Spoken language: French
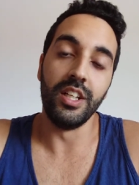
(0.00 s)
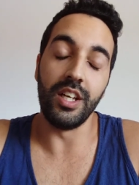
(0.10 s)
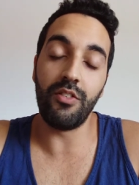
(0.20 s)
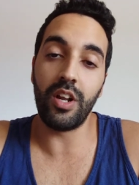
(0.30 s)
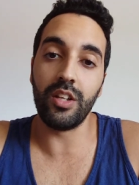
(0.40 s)

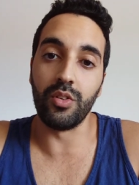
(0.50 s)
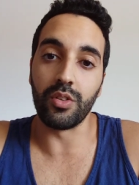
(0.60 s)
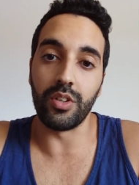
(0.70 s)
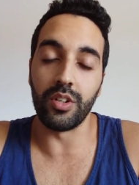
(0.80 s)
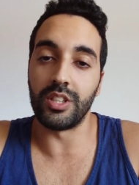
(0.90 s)
Et voilà,
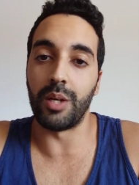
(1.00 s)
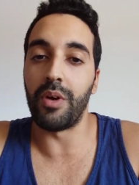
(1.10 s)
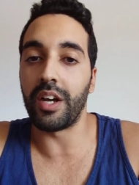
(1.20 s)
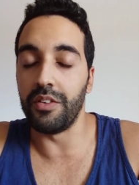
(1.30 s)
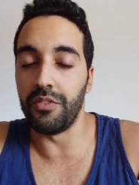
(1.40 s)
donc euh, ça
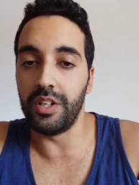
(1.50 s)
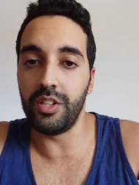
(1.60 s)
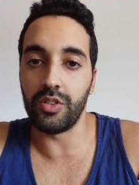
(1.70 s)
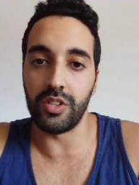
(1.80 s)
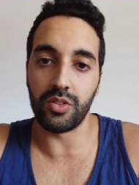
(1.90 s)
m'est
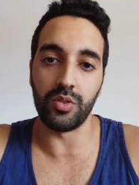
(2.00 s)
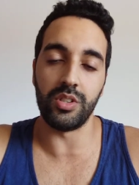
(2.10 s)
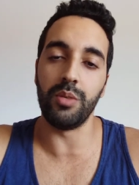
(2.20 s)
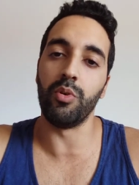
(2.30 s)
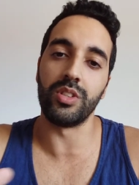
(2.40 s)
arrivé, je sais ce que
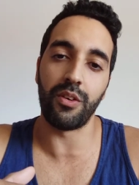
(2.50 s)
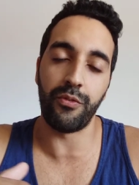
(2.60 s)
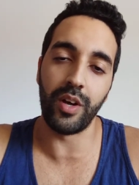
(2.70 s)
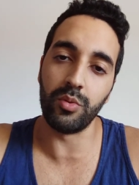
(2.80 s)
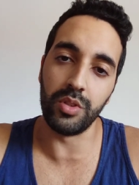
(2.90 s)
c'est. Bon, ça
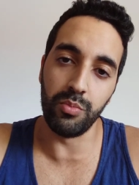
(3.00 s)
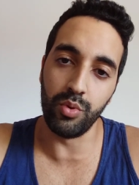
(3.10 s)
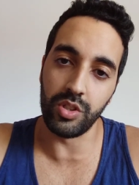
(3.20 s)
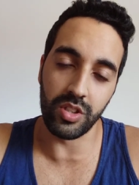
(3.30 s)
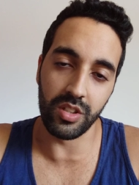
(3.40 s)
fan au
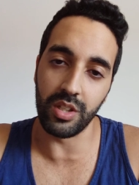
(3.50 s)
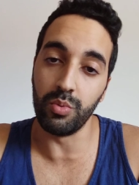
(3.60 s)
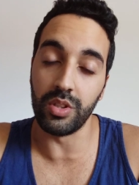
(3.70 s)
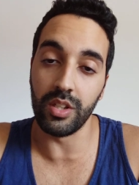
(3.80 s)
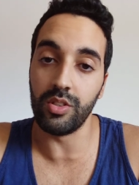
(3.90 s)
début, j'étais
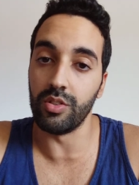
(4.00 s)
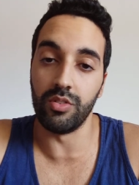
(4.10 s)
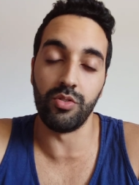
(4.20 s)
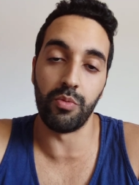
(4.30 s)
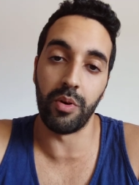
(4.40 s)
dégoûté,
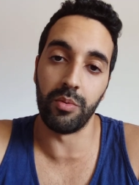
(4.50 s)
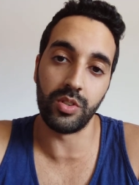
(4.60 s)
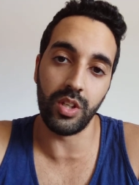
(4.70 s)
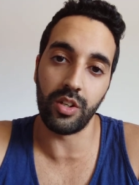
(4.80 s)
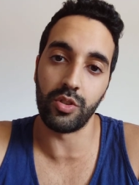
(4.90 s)
je, vais pas
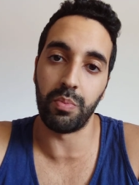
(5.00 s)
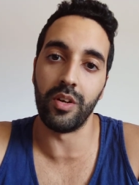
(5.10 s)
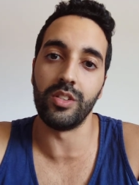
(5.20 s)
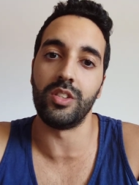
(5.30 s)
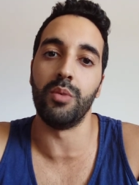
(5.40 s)
mentir,
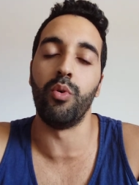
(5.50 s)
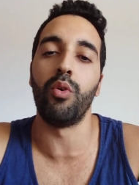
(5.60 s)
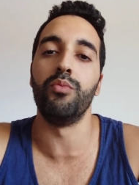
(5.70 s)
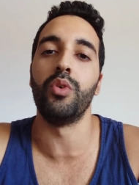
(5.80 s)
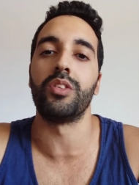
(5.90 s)
c'était mon
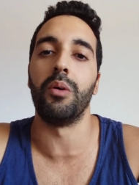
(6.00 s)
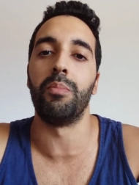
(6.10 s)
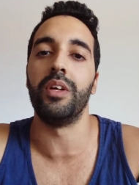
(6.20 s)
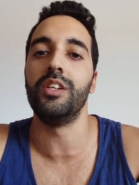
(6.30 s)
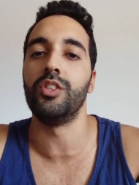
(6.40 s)
revenu à temps
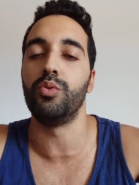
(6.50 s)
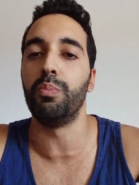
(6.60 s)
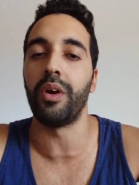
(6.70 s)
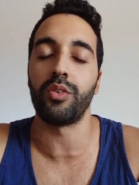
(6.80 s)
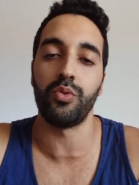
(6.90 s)
plein, j'ai
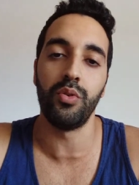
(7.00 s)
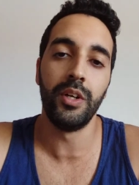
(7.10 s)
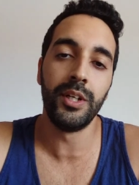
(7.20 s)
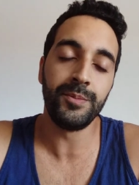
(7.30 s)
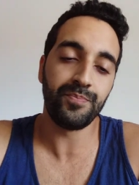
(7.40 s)
tout
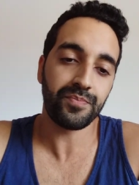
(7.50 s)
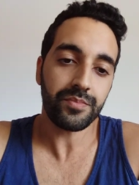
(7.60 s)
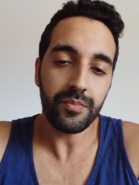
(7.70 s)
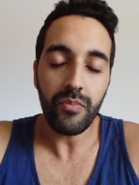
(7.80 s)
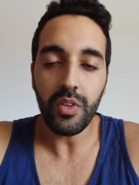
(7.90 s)
perdu.
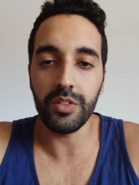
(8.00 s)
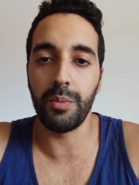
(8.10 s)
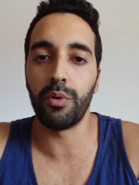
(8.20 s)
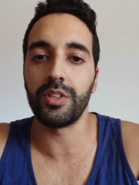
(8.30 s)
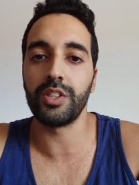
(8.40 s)

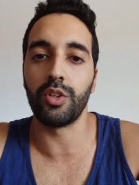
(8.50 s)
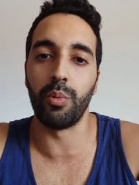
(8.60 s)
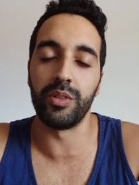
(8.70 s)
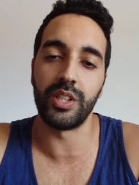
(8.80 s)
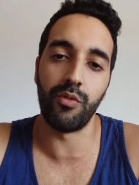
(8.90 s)
C'est pour ça que j'ai
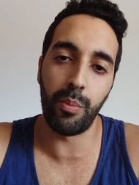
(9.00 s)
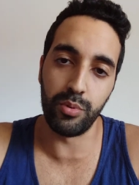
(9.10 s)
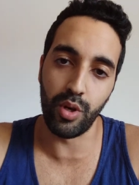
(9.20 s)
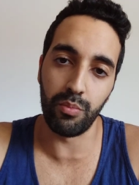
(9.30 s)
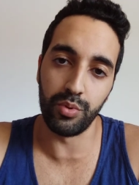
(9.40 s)
commencé à avoir
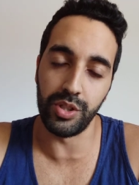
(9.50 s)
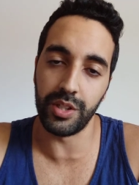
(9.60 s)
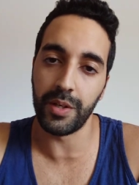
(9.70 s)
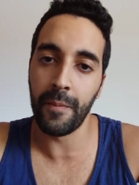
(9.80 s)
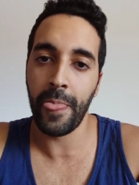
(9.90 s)
plusieurs
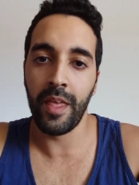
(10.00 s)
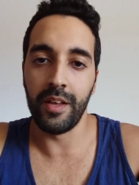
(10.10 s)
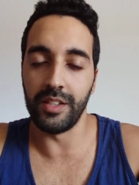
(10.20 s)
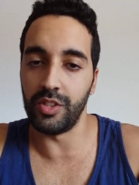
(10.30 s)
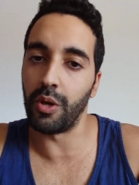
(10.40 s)
boutiques.
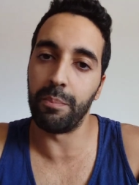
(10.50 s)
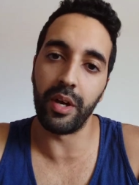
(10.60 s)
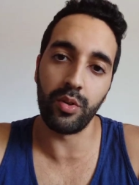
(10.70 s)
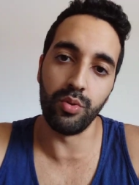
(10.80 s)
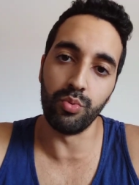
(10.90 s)
Et si j'en
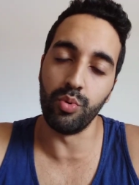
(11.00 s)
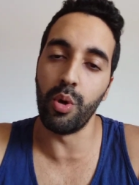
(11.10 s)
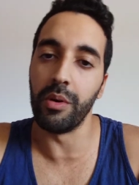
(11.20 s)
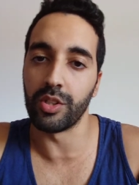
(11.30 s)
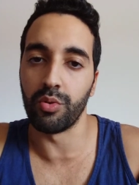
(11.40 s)
perds une ou
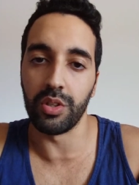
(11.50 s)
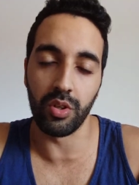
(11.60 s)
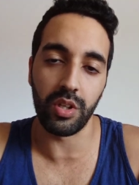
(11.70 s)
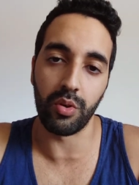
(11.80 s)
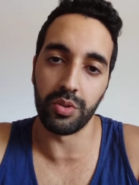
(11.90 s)
deux, ben, j'en aurai
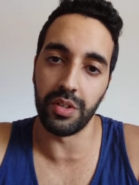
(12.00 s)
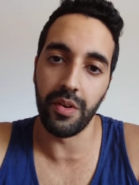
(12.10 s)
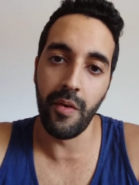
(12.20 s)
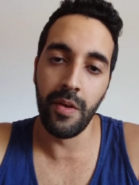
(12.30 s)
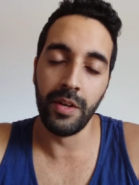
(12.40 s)
d'autres à côté.